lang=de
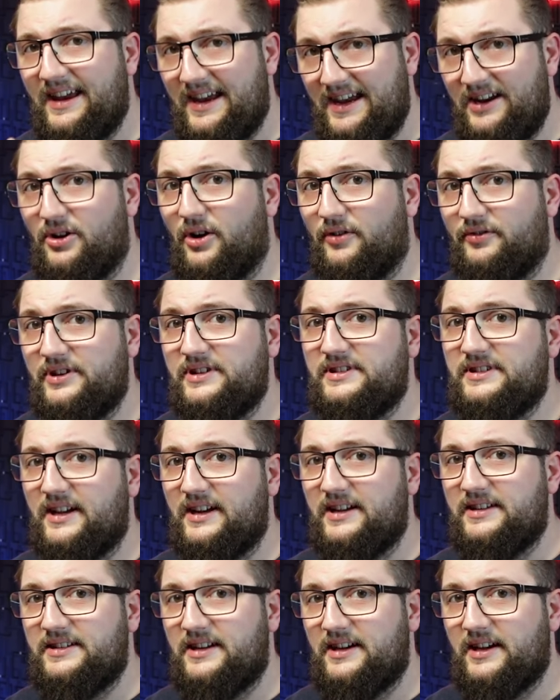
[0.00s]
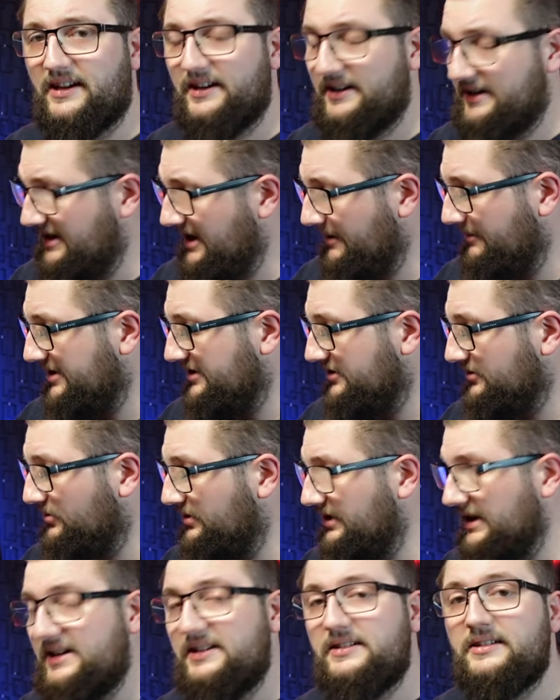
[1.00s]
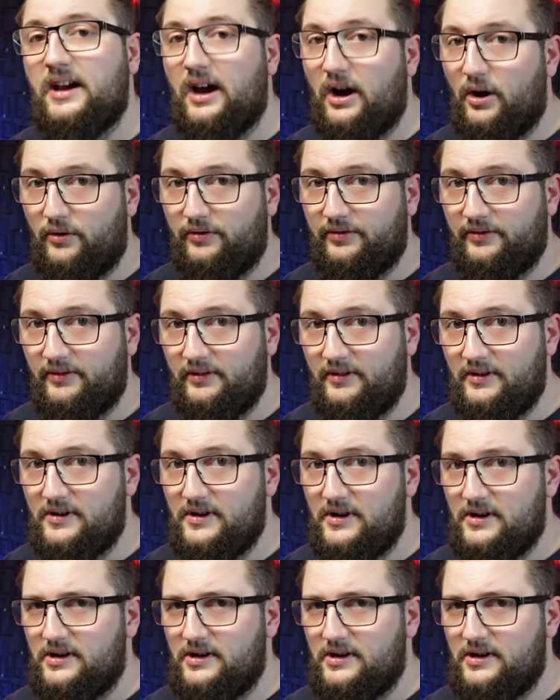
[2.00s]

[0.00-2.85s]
inoffizielle Serie, die kann man so nicht kaufen.